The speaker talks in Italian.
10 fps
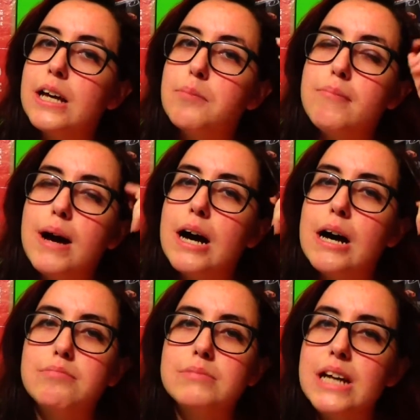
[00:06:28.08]

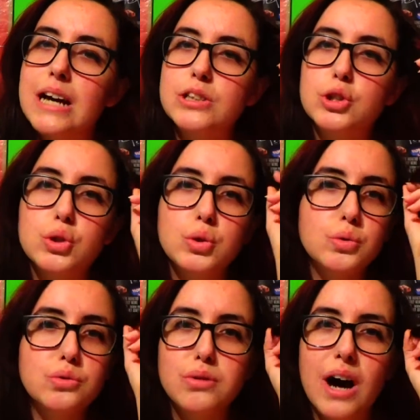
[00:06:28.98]
ma mi ha
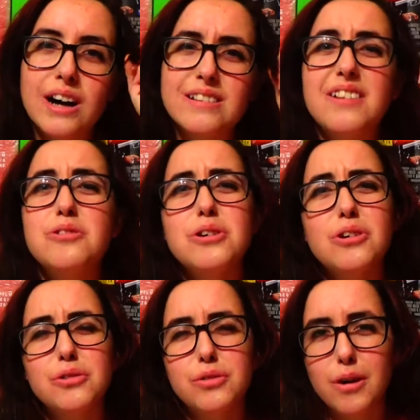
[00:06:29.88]
stufata.
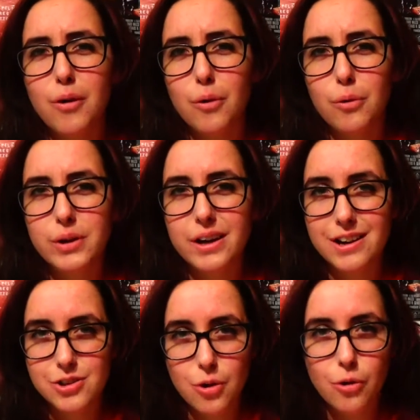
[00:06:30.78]
L'unico film con lui che
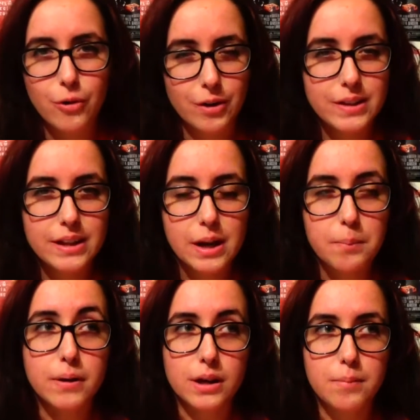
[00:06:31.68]
riesco ancora a vedere
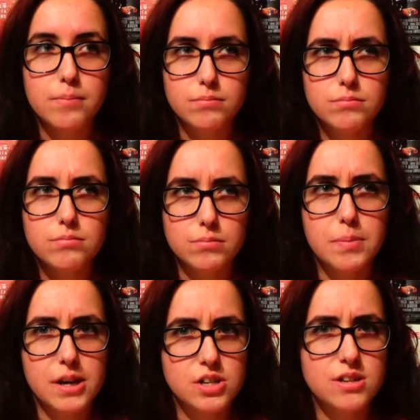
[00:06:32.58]
perché mi
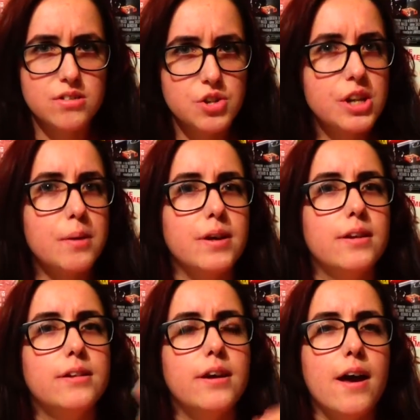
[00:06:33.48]
piace
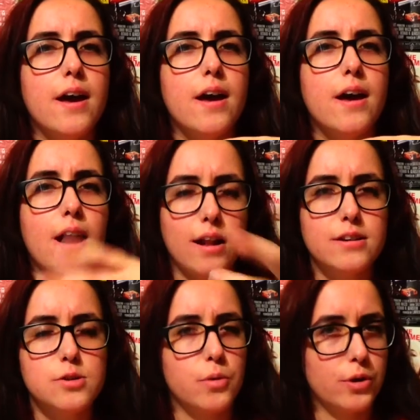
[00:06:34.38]
sinceramente è
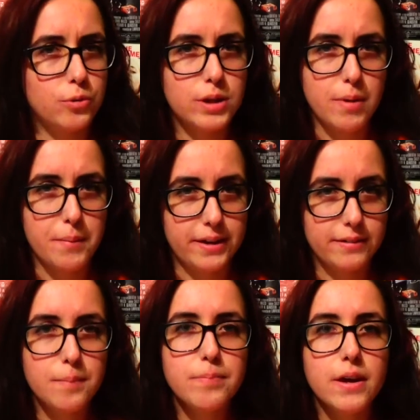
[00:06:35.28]
l'altra sporca ultima
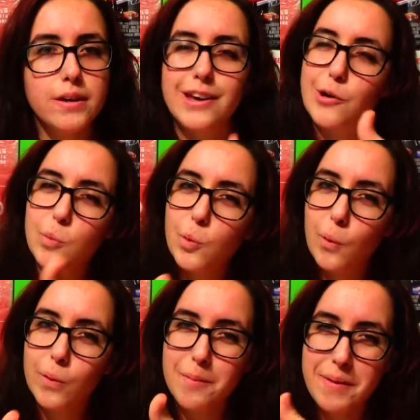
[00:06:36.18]
meta, che comunque è
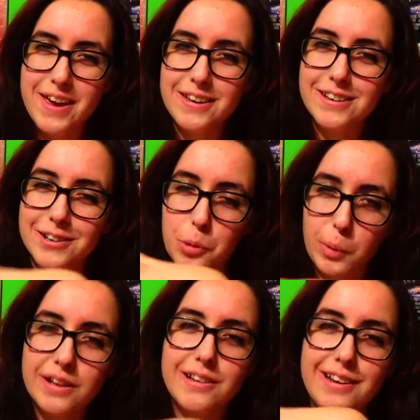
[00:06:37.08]
un remake,
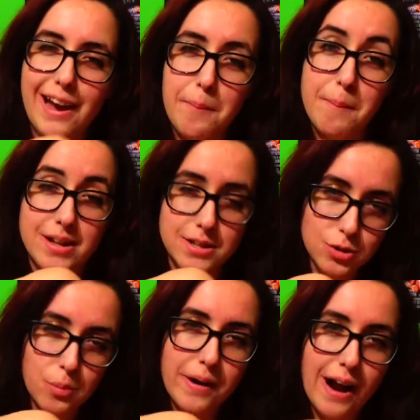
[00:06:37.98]
quindi è
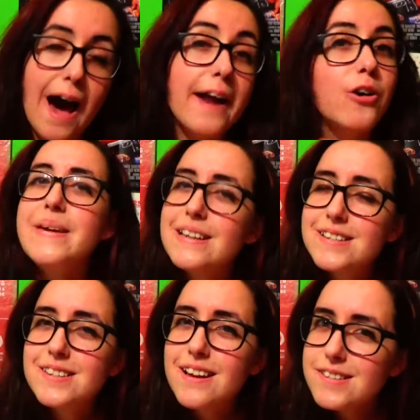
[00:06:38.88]
mezzo barare.
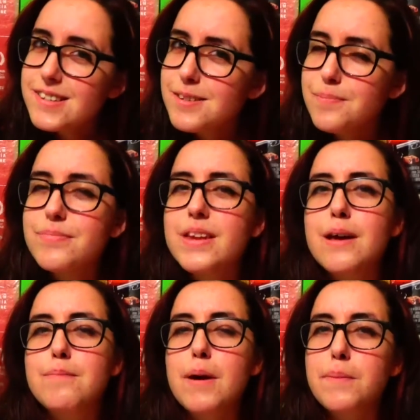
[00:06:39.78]
Pixels
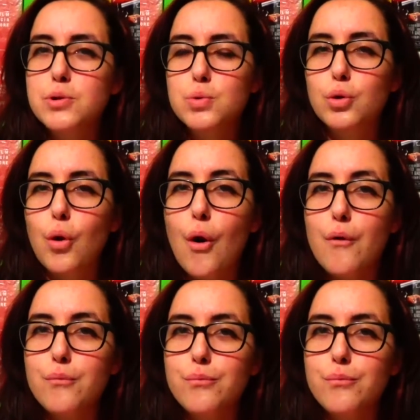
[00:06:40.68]
mi è piaciuto